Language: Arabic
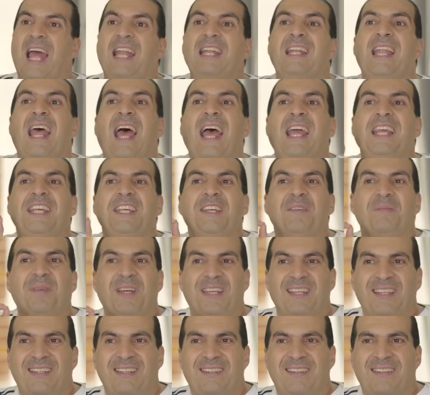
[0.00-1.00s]
أن أي
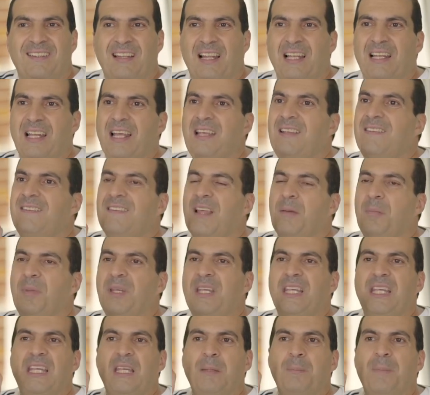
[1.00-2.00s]
بيت ليس
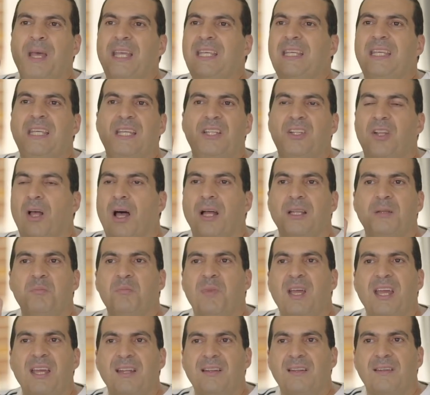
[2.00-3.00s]
به ميت قد
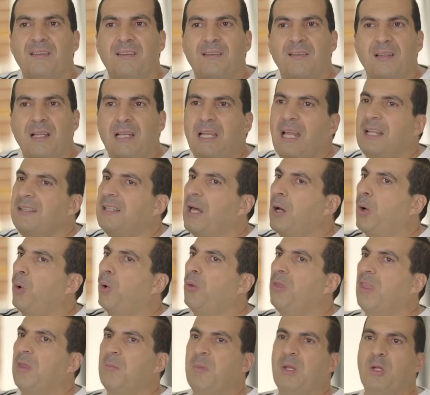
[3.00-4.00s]
مات لا
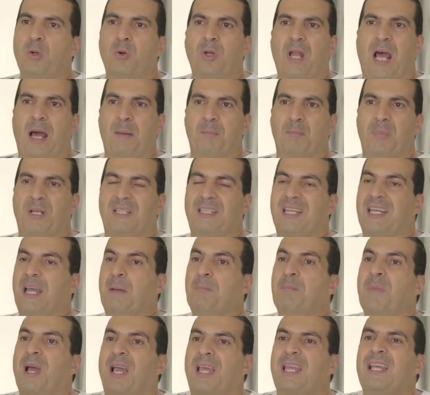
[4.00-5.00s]
تأخذي منه الحبة
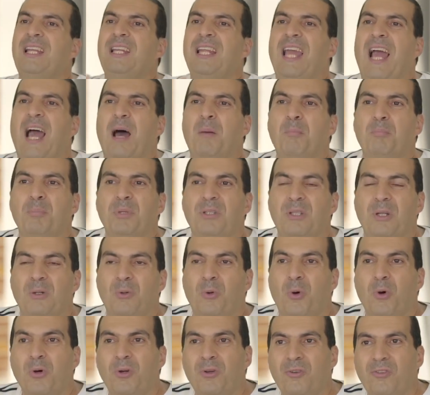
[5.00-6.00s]
تجمعي لي حبة
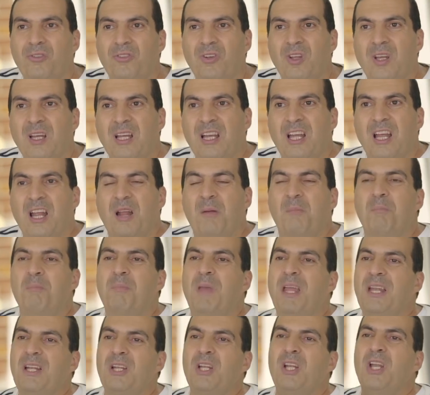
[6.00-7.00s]
الأرز
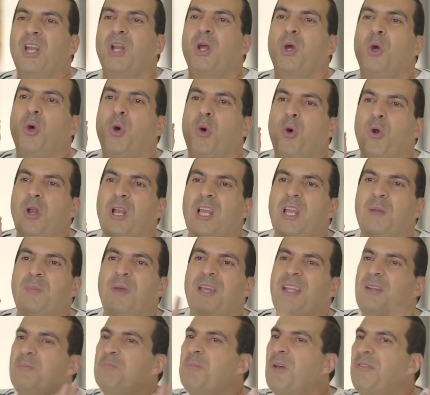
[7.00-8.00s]
من كل
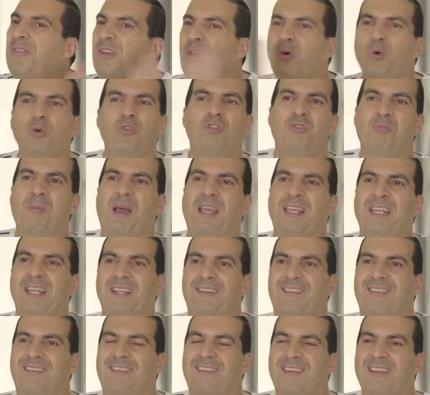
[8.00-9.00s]
بيت ما فيهوش
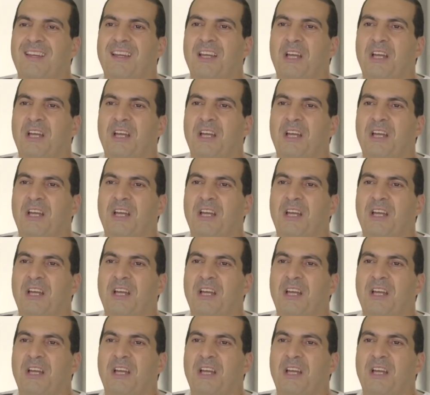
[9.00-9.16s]
ميت